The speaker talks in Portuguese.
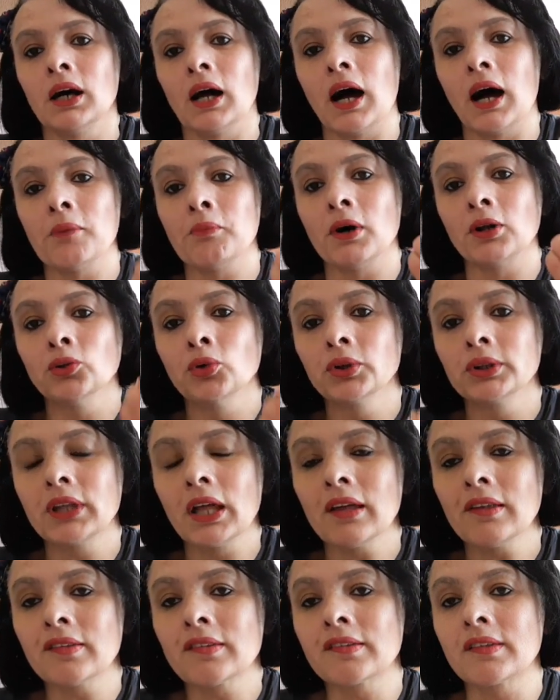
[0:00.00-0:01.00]
a
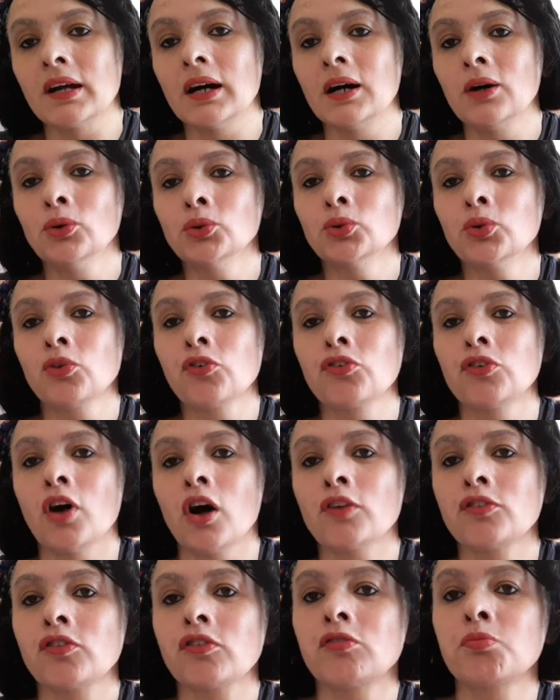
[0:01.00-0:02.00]
manutenção dos
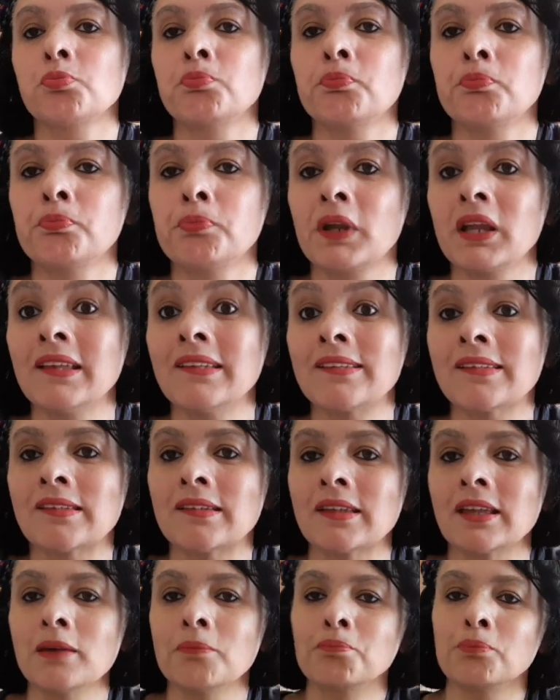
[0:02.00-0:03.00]
nossos
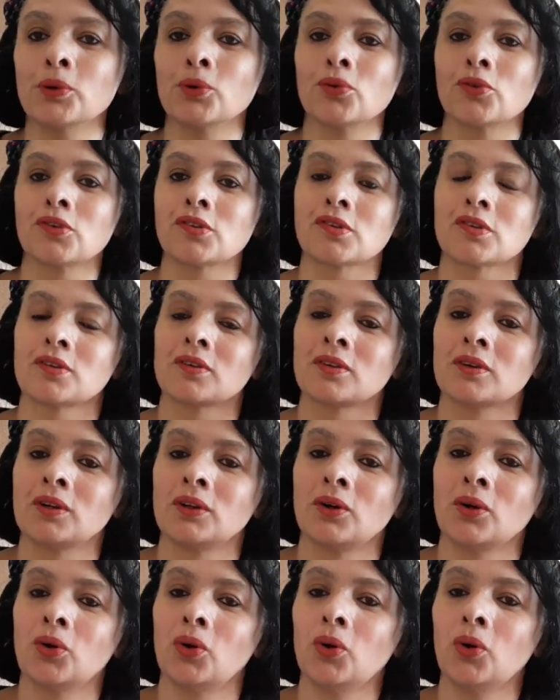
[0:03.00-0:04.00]
princípios
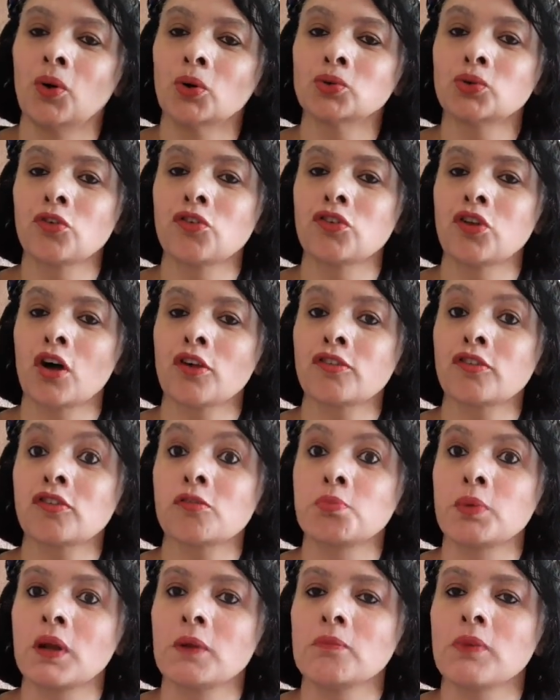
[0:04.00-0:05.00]
ou dos nossos
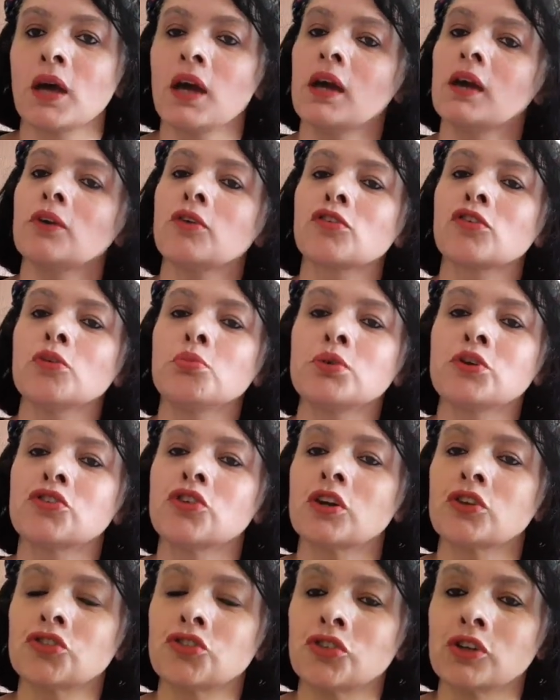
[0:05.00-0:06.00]
primeiros
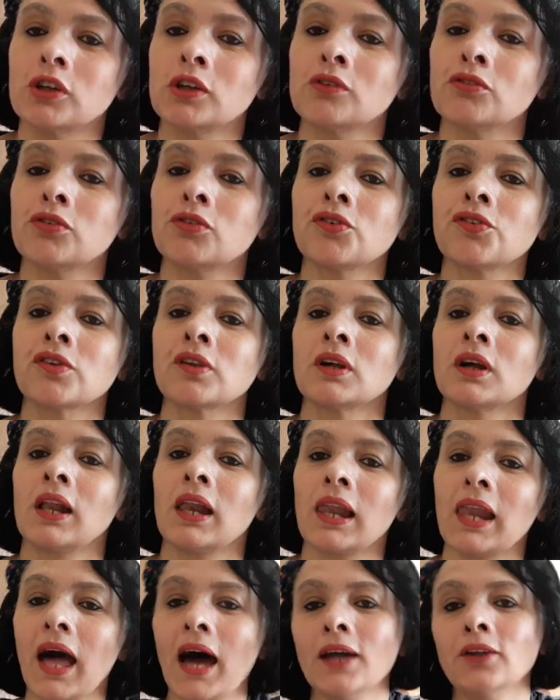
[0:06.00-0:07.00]
objetivos
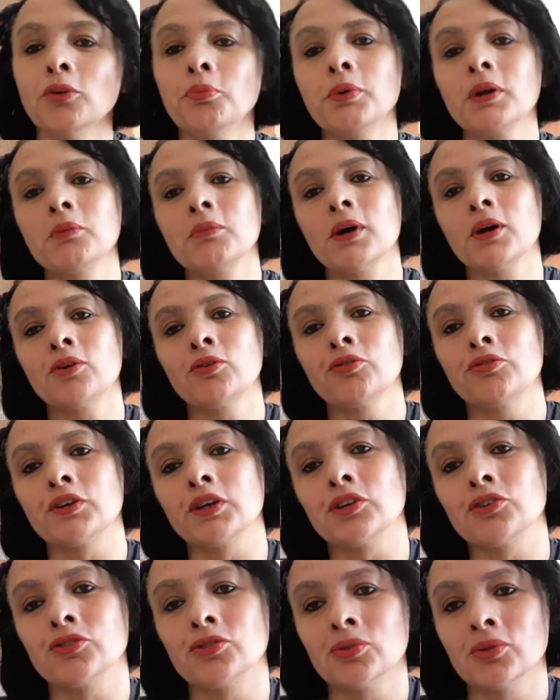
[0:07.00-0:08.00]
lá no primeiro
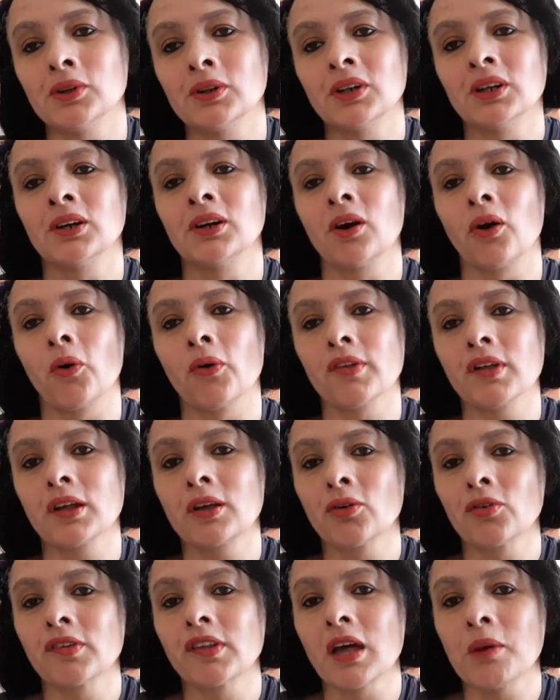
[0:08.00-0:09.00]
vídeo, coisa
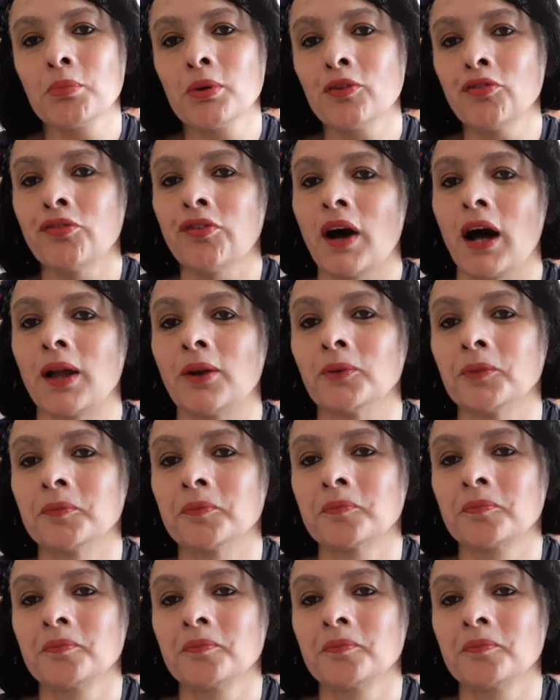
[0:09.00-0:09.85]
que eu sempre falo.